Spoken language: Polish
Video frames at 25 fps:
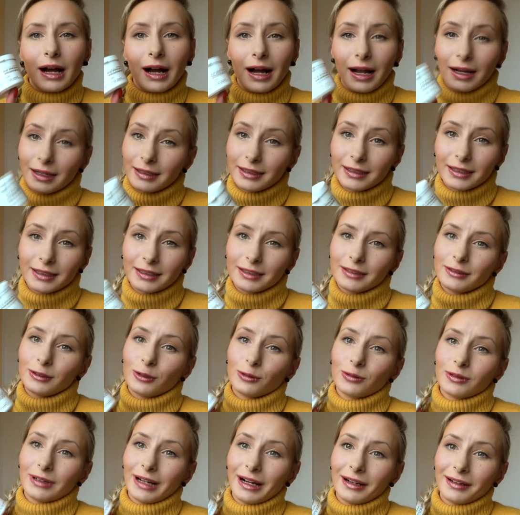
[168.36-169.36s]
Algi,
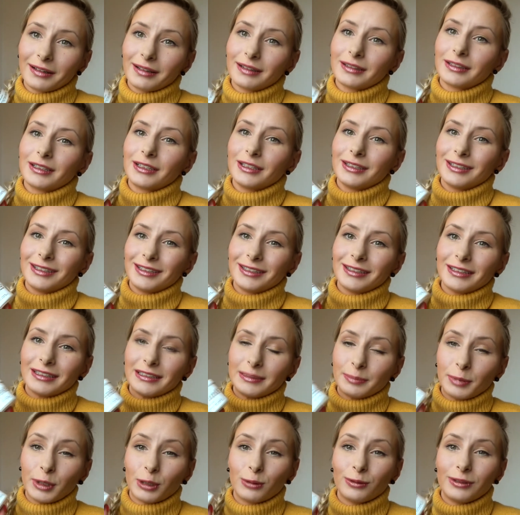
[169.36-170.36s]
no algi,
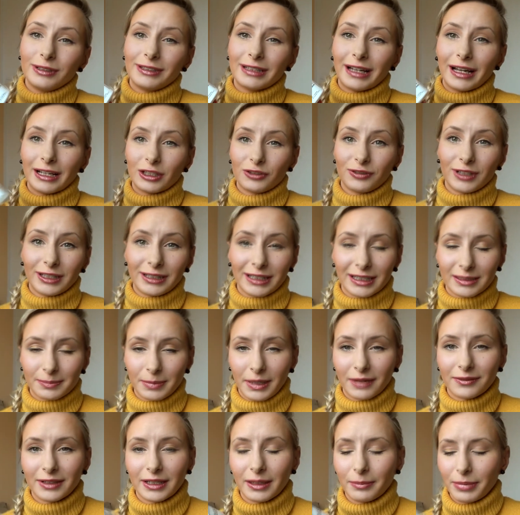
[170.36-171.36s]
spirulina, świetna
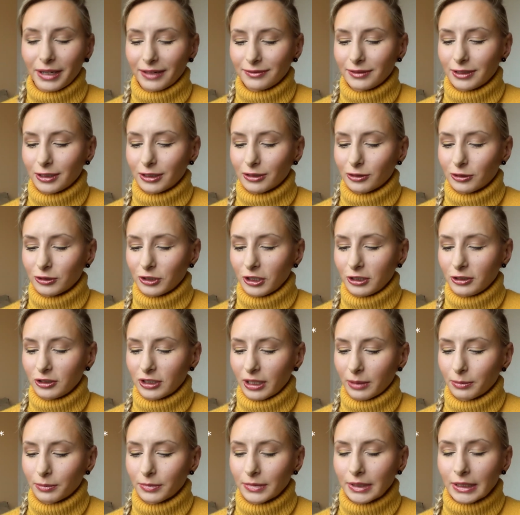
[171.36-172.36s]
sprawa, naprawdę
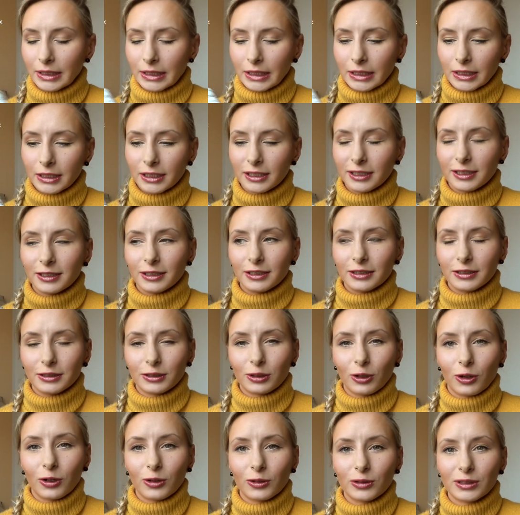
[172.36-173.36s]
rozcieńczam e,
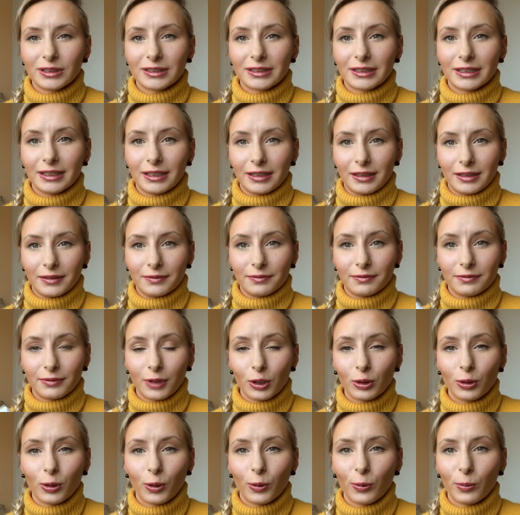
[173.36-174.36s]
to z e,
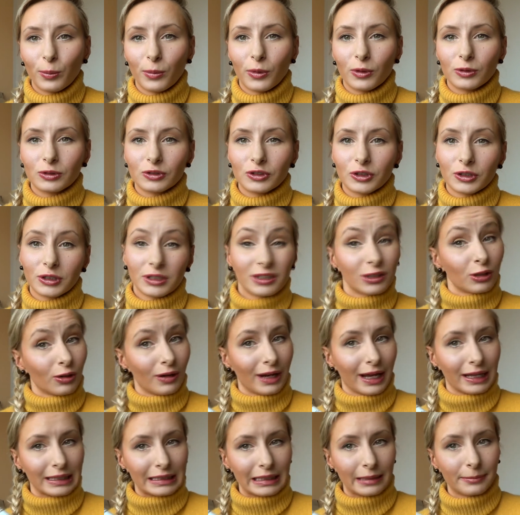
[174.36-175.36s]
wodą bądź
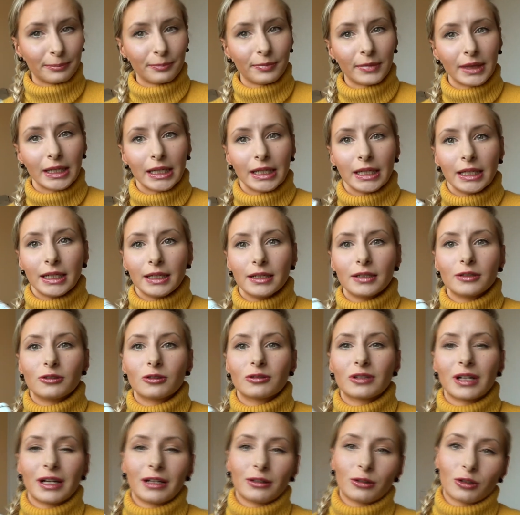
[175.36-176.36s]
hydrolatem. E,
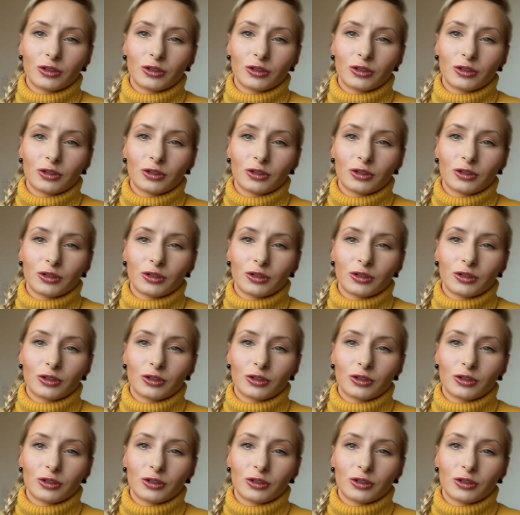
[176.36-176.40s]
dodaję